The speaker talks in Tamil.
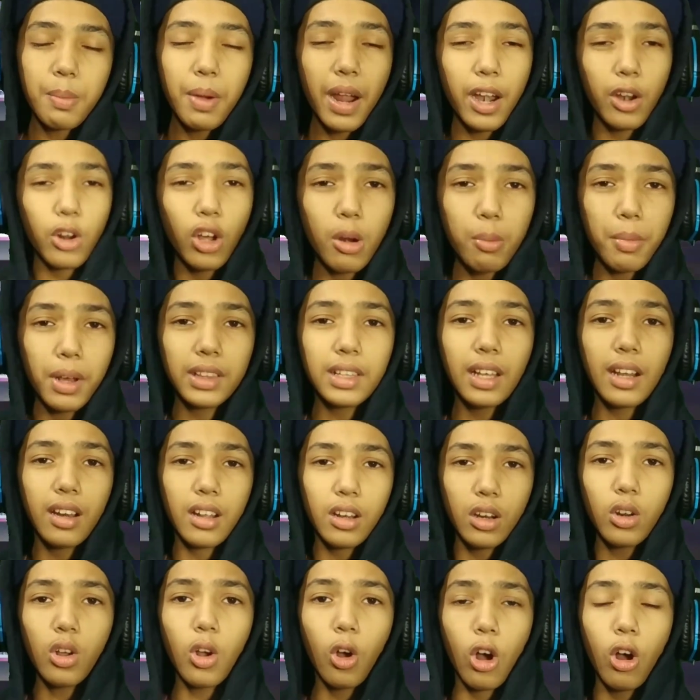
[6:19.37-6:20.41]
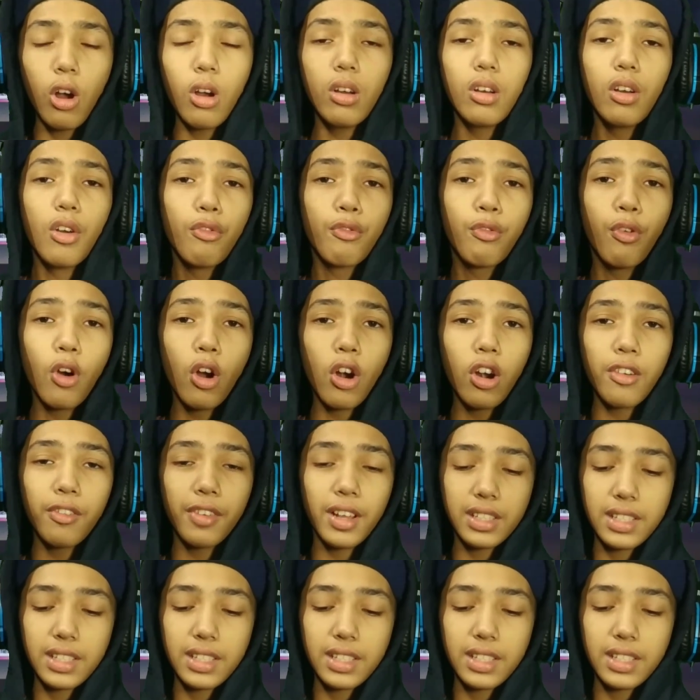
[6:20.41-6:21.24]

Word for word: கண்டிப்பா இன்னொரு மெத்தட் இருக்கும் ஃபோன்